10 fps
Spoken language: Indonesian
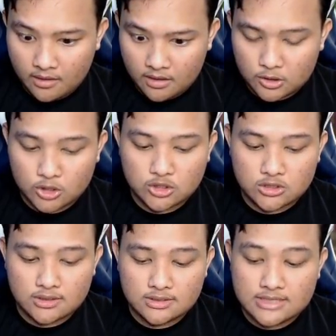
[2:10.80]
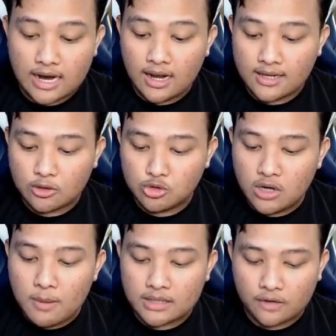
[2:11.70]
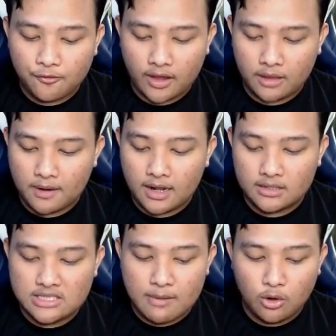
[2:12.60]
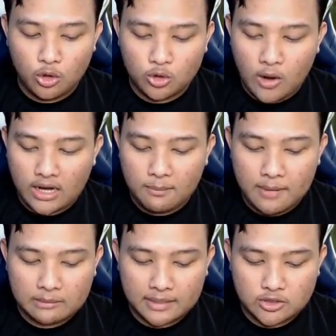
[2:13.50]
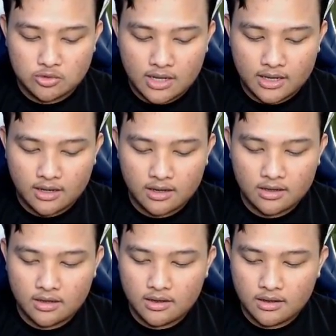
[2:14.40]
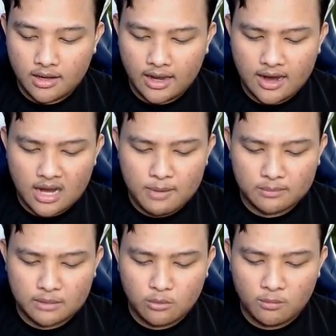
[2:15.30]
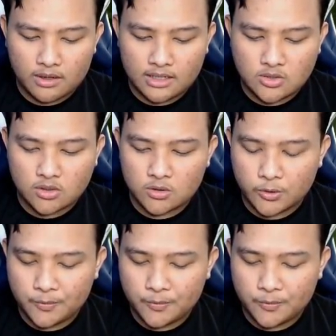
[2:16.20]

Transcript: terus jungle-nya tuh juga butterfly padahal zaman dulu tuh ada Batman juga ya enggak eh, deh Batman belum rilis waktu itu